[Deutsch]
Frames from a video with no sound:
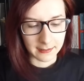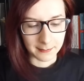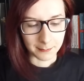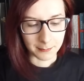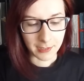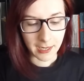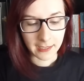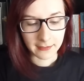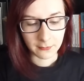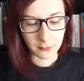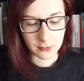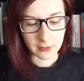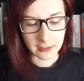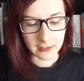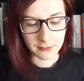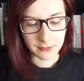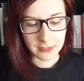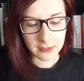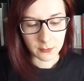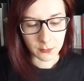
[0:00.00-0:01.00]
Planst du
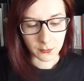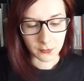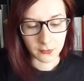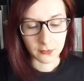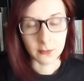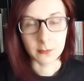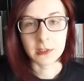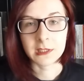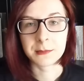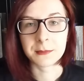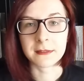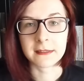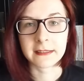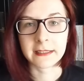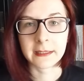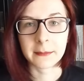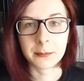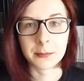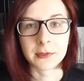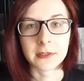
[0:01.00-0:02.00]
deine Videos, zum Beispiel
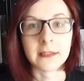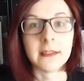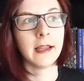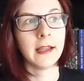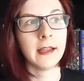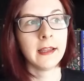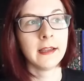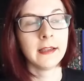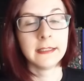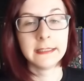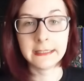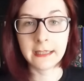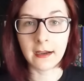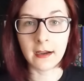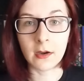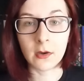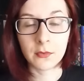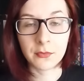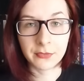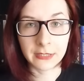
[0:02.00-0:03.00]
Skripte? Äh,
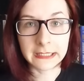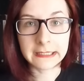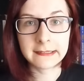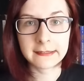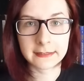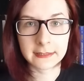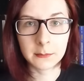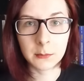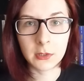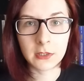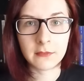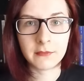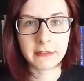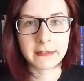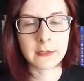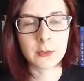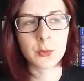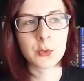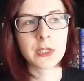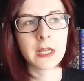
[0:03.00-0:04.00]
ja, fast immer, was
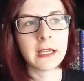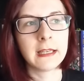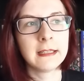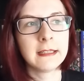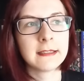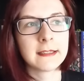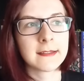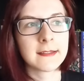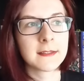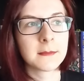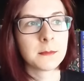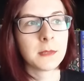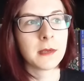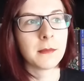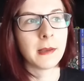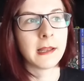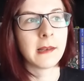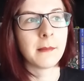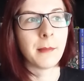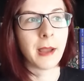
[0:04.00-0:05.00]
ja schon daran liegt, dass ich mir
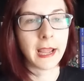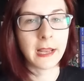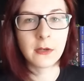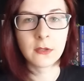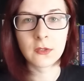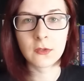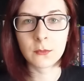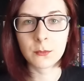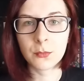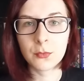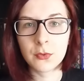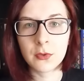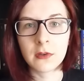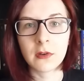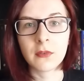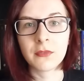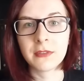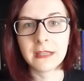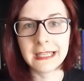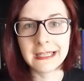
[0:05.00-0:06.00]
meine Meinung zu Büchern
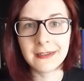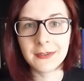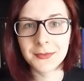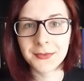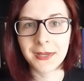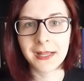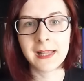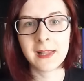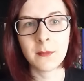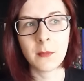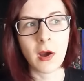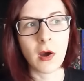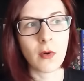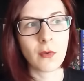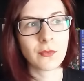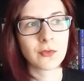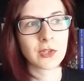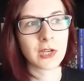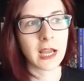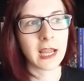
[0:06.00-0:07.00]
auf jeden Fall immer
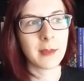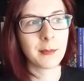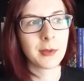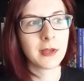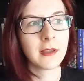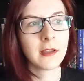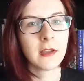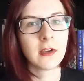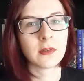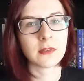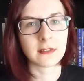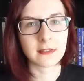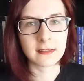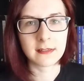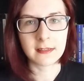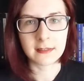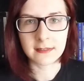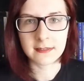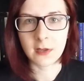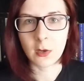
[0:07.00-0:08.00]
aufschreibe. Und das ist
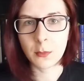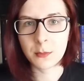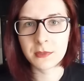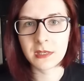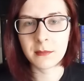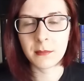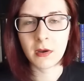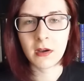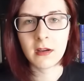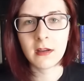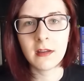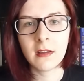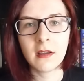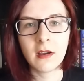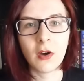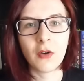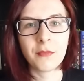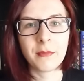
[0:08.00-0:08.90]
ja das Hauptthema auf